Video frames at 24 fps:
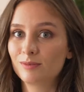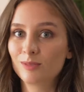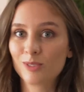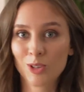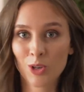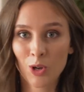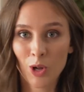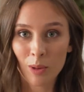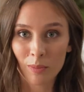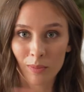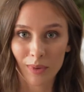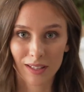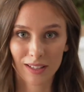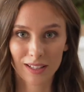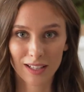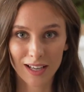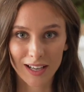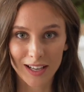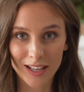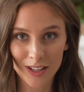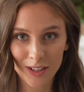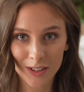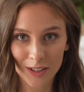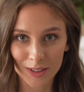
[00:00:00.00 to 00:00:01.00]
no
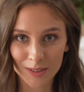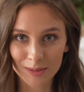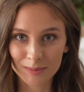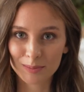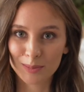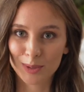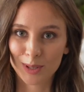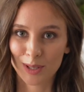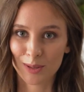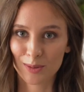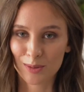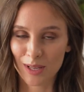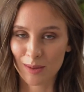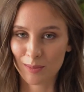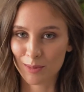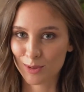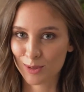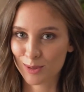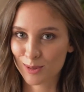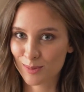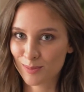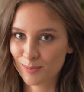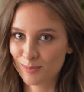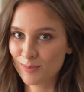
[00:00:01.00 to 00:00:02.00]
enmantecado, porque
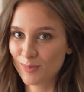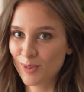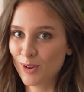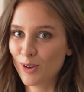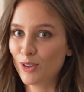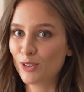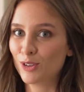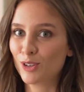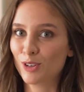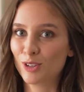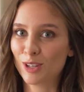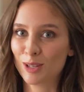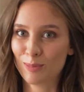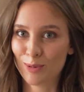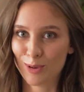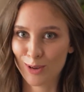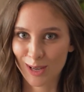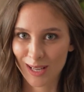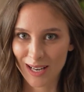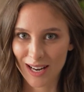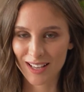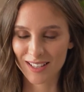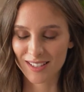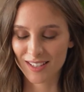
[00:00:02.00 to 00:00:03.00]
usamos otro tipo
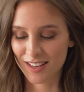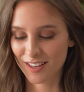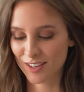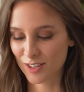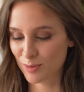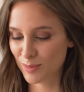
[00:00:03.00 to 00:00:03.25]
de grasa,